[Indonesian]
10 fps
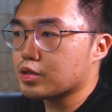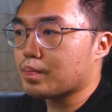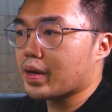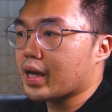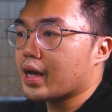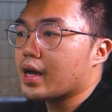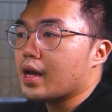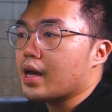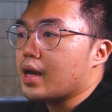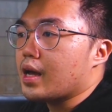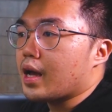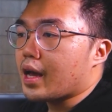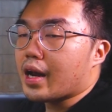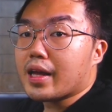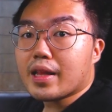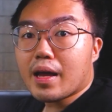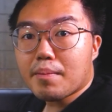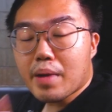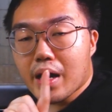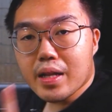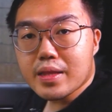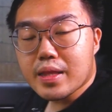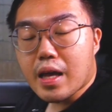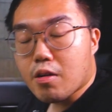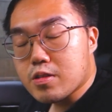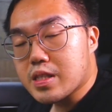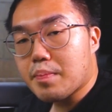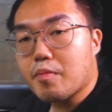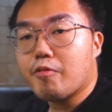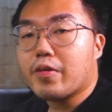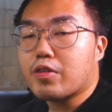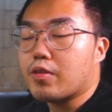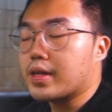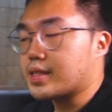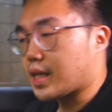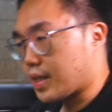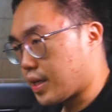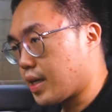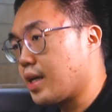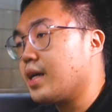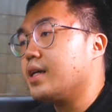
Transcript: supaya karena kita bakal taruh subwoofer juga di sana